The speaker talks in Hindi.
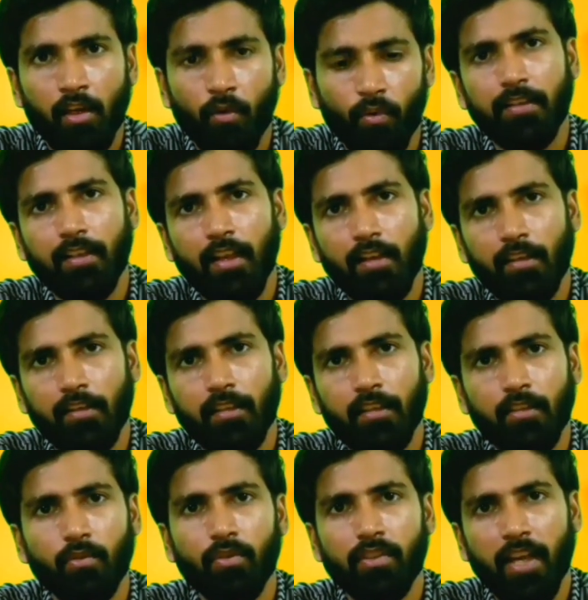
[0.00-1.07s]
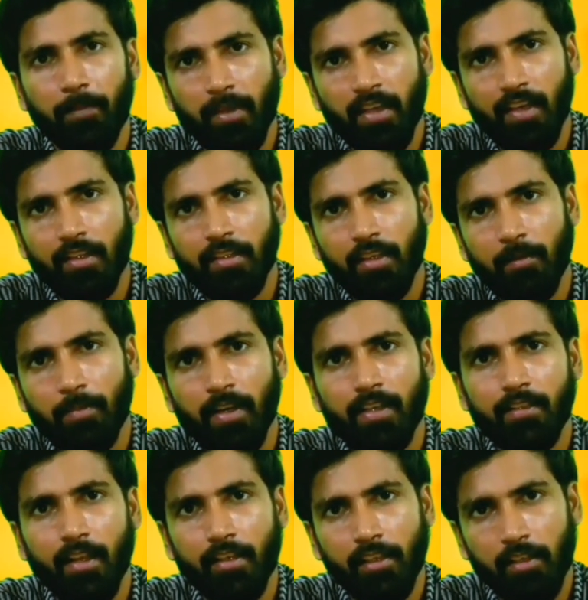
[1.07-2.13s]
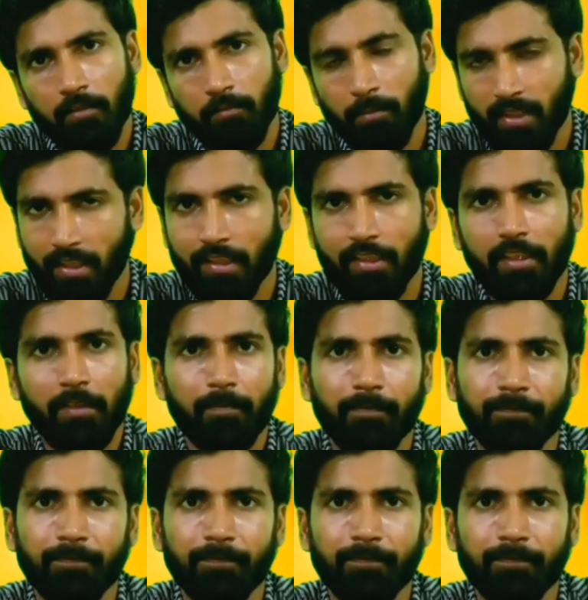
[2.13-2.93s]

पाकिस्तान उस टाइम पे गांधी जी ने पाकिस्तान की मदद की